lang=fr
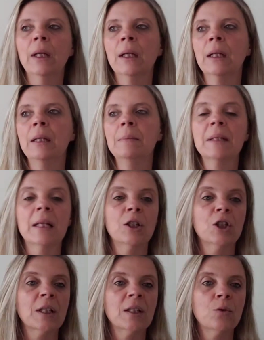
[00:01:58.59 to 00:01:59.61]
Eclipse
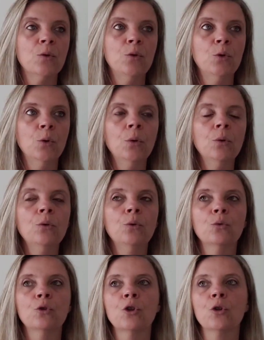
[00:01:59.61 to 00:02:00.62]
Lingerie Studio.
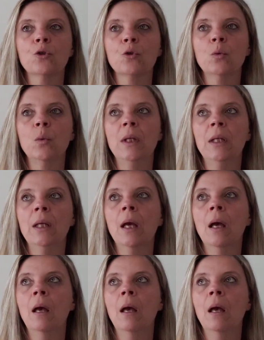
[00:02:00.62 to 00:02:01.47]
Donc, j'en suis